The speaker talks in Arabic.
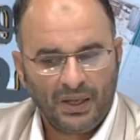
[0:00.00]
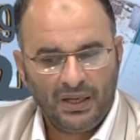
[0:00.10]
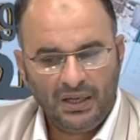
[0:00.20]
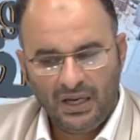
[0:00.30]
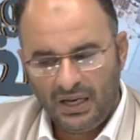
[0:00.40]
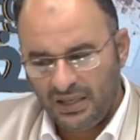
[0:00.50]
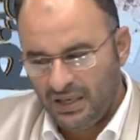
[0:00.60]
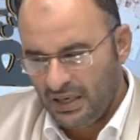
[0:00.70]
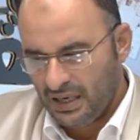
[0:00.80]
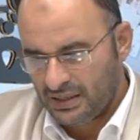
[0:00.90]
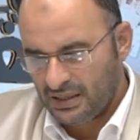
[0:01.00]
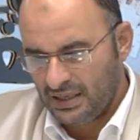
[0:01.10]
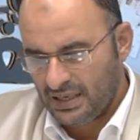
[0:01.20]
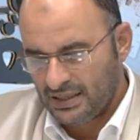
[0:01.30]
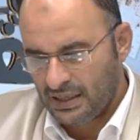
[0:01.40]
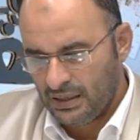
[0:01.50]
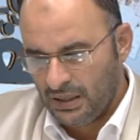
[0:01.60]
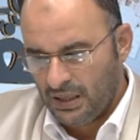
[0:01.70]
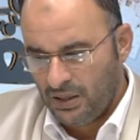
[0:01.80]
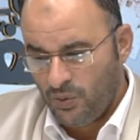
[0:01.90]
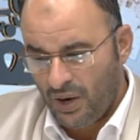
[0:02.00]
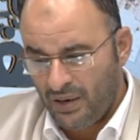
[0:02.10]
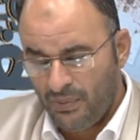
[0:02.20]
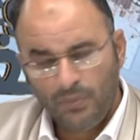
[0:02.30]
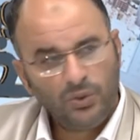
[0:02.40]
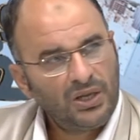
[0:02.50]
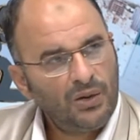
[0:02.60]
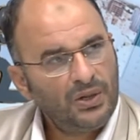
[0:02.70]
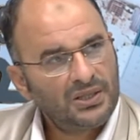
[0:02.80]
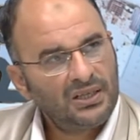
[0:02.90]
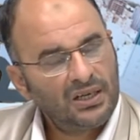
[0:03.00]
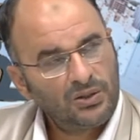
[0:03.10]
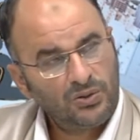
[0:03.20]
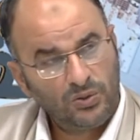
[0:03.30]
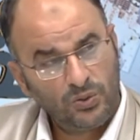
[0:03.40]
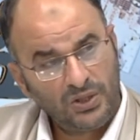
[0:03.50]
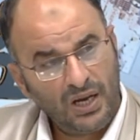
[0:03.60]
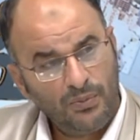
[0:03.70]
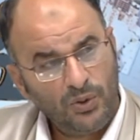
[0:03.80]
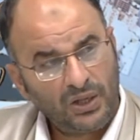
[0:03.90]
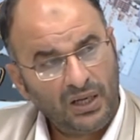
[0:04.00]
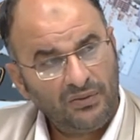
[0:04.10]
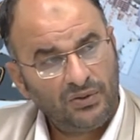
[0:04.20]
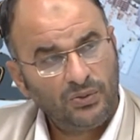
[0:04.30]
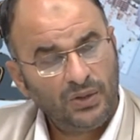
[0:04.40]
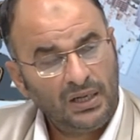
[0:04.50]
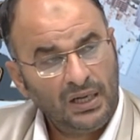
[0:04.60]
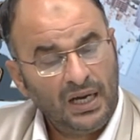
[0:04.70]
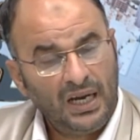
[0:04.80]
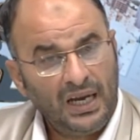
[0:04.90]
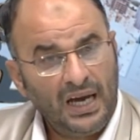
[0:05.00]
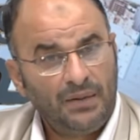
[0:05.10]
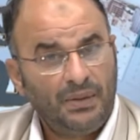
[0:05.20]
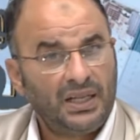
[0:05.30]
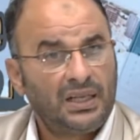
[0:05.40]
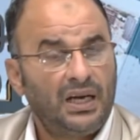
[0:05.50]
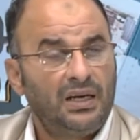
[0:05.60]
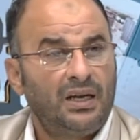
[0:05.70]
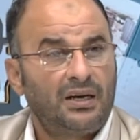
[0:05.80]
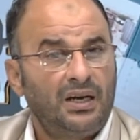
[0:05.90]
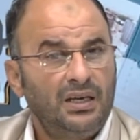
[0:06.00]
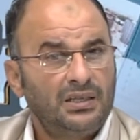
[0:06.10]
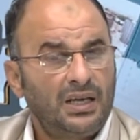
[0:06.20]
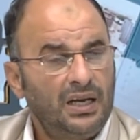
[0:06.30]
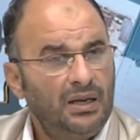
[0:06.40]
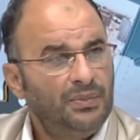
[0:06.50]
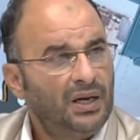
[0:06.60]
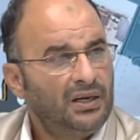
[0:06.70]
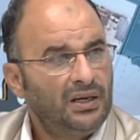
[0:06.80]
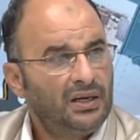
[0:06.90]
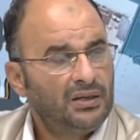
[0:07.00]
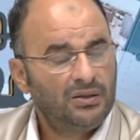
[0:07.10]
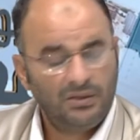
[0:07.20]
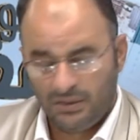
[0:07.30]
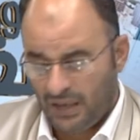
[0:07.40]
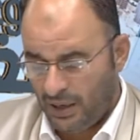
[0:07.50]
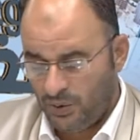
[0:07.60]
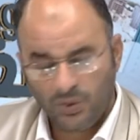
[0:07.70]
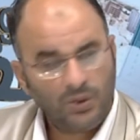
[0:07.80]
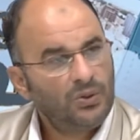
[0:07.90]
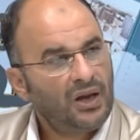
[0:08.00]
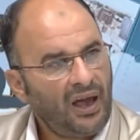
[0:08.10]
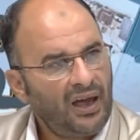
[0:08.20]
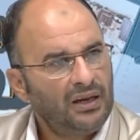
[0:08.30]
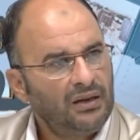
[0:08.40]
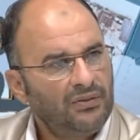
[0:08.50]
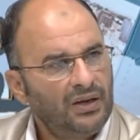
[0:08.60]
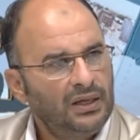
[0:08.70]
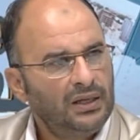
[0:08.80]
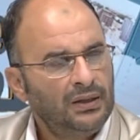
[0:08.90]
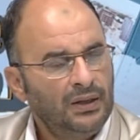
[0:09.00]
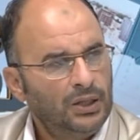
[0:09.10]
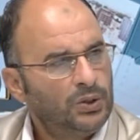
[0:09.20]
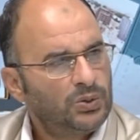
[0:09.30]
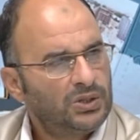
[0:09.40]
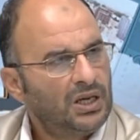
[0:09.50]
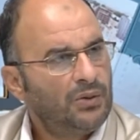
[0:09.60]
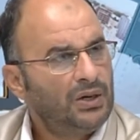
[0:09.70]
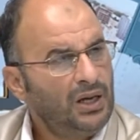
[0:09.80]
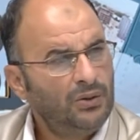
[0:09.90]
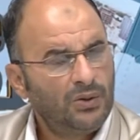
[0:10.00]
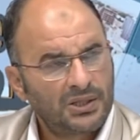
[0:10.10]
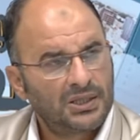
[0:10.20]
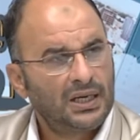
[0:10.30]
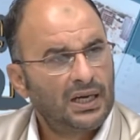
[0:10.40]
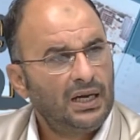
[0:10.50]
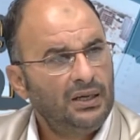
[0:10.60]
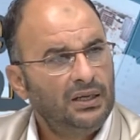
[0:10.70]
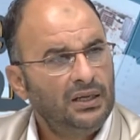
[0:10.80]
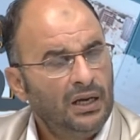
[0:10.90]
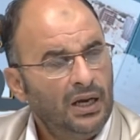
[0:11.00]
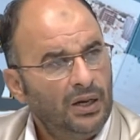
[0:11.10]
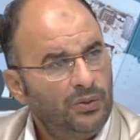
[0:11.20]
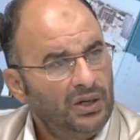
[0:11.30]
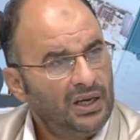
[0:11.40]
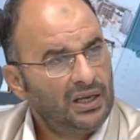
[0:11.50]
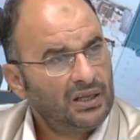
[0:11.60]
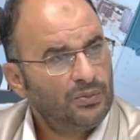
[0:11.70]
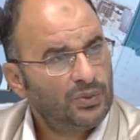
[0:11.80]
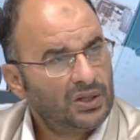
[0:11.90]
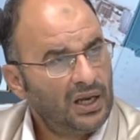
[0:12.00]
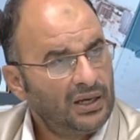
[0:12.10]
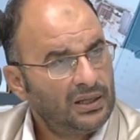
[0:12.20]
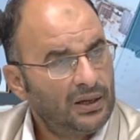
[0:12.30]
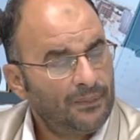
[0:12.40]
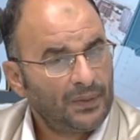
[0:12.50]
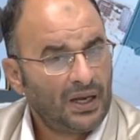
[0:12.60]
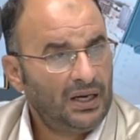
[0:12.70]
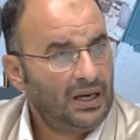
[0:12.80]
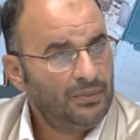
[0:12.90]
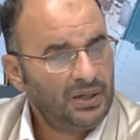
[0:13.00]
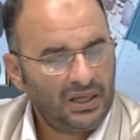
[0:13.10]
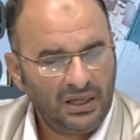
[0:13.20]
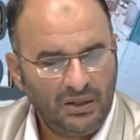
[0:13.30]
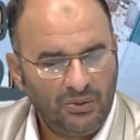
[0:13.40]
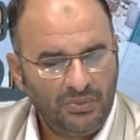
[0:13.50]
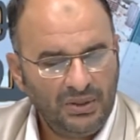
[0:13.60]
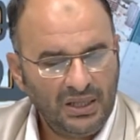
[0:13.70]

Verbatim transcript: هي لديها سياسة نوعا ما متوازنة تجاه مختلف دول العالم حتى أن الرئيس قال بأننا نحن دولة حليفة لروسيا ونحن أصدقاء للولايات المتحدة الأمريكية وبالتالي